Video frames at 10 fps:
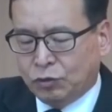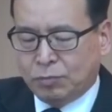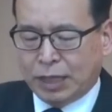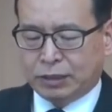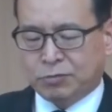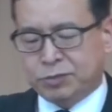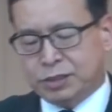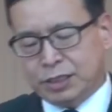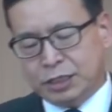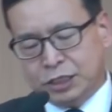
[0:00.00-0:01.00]
또 마태복음
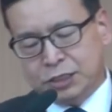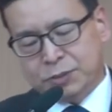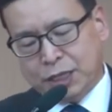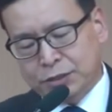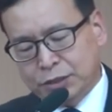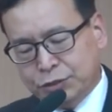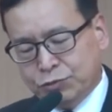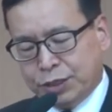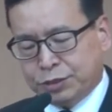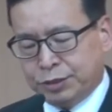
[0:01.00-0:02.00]
7장 24절
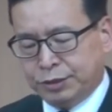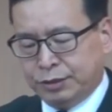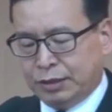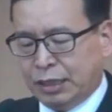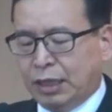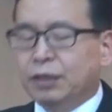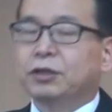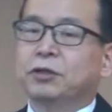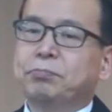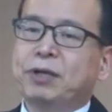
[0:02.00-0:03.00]
이후에서는
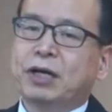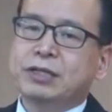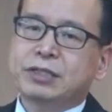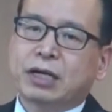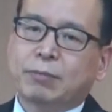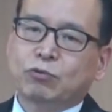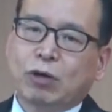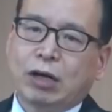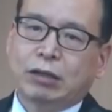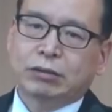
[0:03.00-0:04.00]
현명한
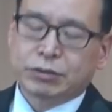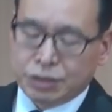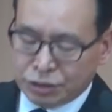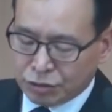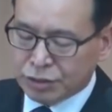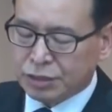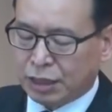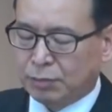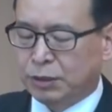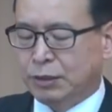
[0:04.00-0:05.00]
사람과 어리석은
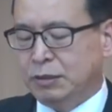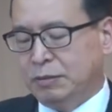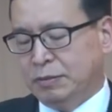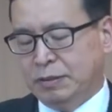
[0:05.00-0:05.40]
사람을